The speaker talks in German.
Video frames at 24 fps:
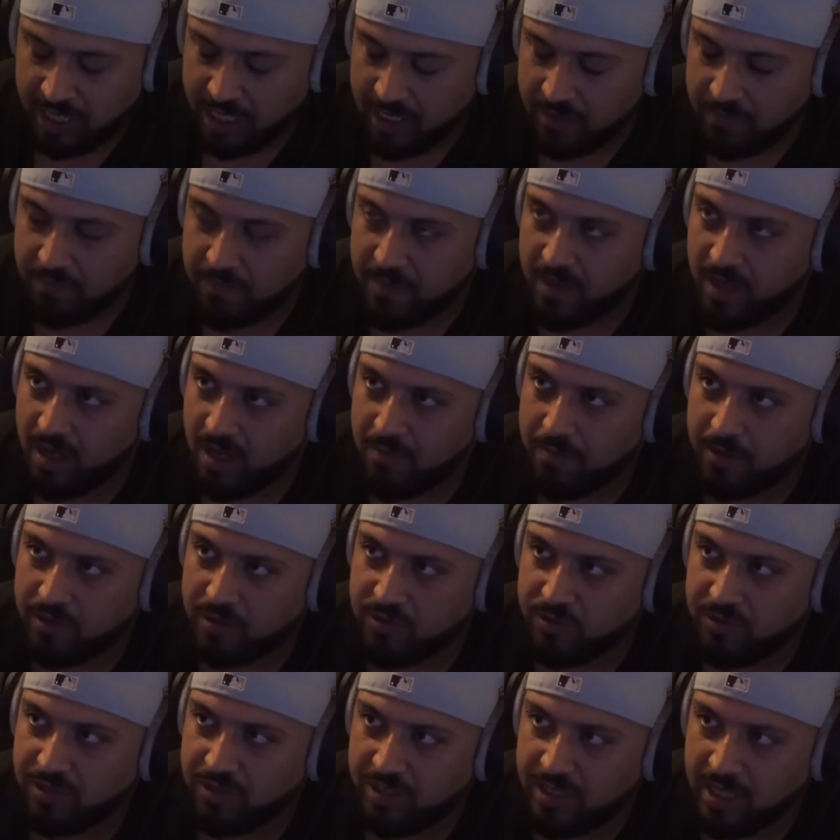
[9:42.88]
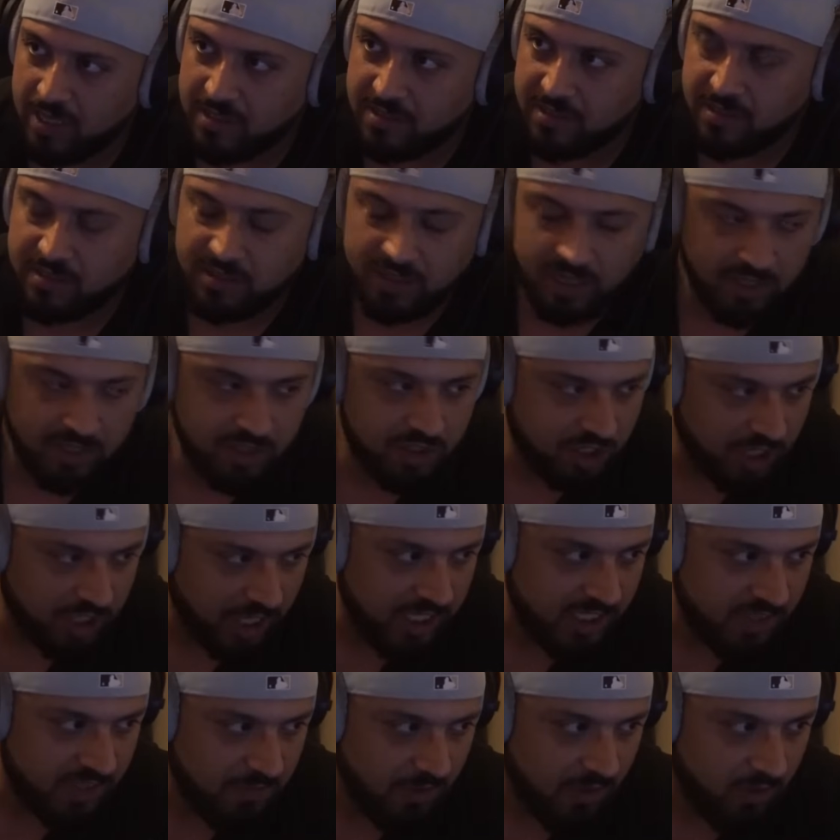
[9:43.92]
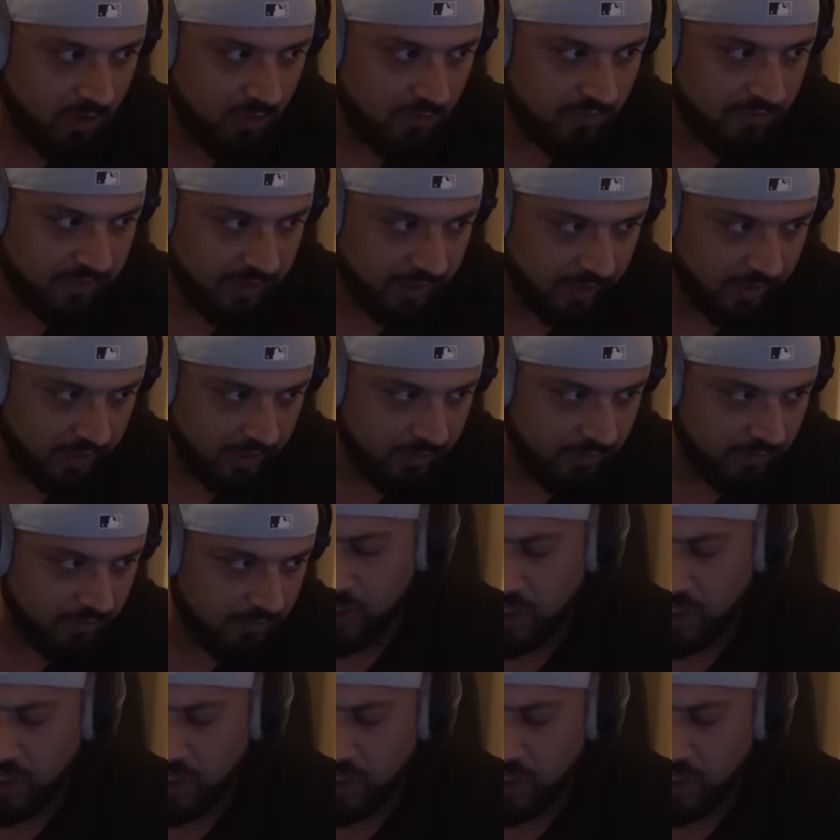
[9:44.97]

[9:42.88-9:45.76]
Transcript: denke mir aber so die ganze Zeit, scheiß mal auf den.